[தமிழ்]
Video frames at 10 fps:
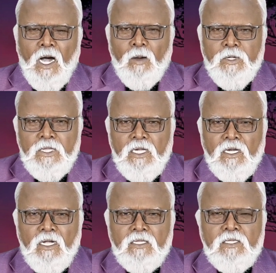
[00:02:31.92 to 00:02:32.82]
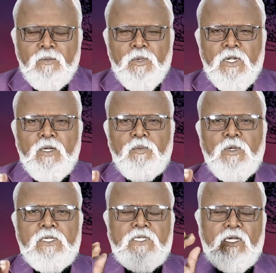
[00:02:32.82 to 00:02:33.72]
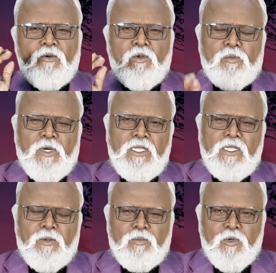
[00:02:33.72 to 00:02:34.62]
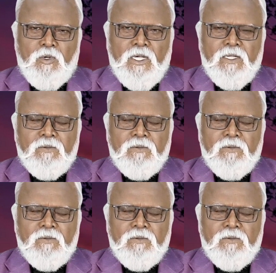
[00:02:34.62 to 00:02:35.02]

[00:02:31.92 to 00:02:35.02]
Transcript: அமைதி காத்து பிறகு பேசுகிற ஒரு மனிதனைப் போல